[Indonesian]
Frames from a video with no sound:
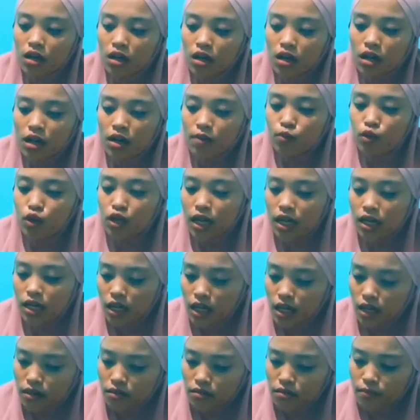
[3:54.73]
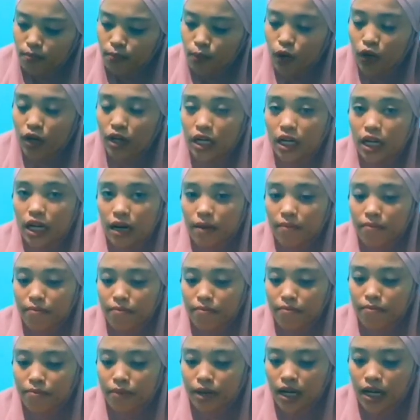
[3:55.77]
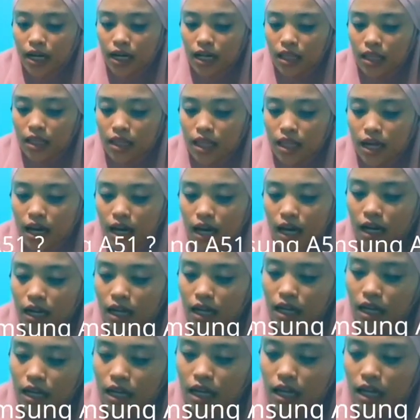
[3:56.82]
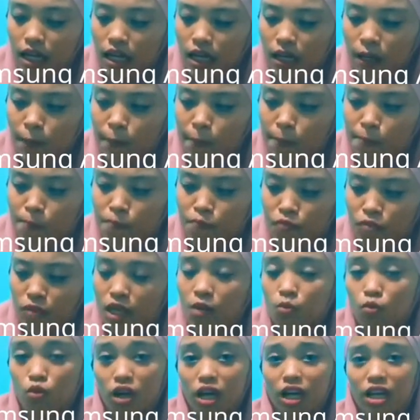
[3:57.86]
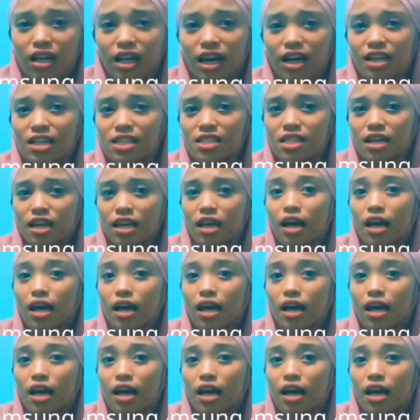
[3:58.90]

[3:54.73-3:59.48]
Kemudian yang poin keempat dari mungkin dari segi